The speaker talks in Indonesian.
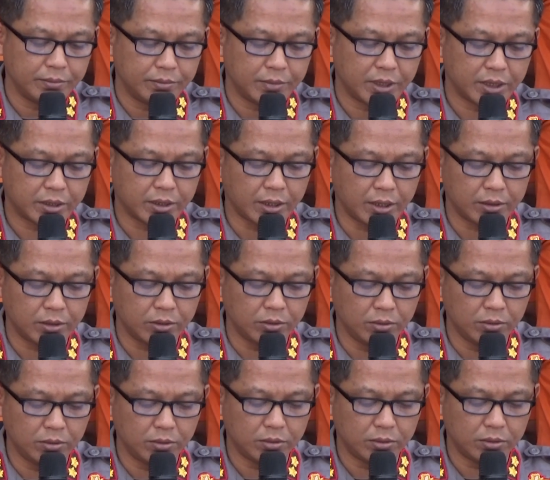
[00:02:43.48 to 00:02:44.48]

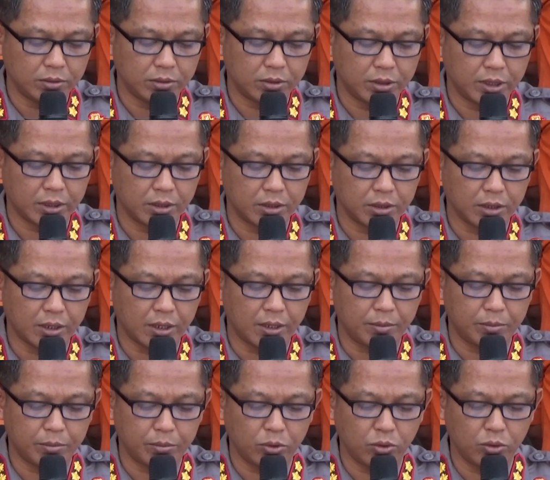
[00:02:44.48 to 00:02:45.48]
Bersatu dan
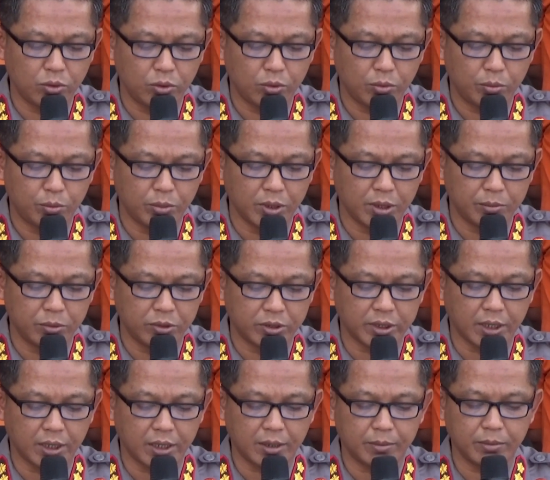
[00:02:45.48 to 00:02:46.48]
Kampung
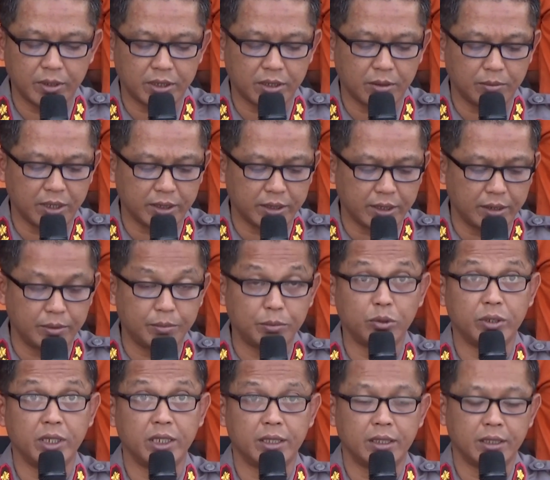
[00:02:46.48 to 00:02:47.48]
Babusalam Kecamatan
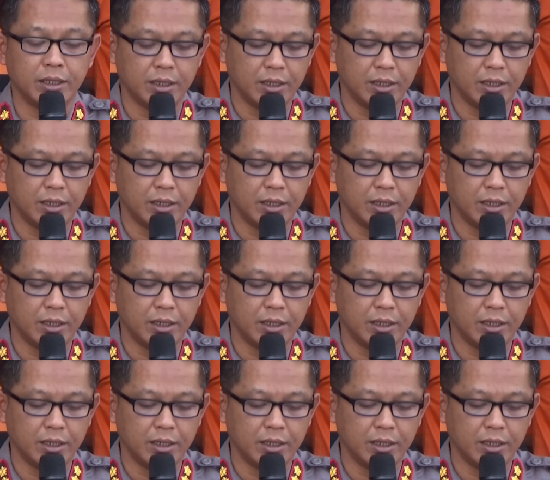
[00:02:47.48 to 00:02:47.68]
Bukit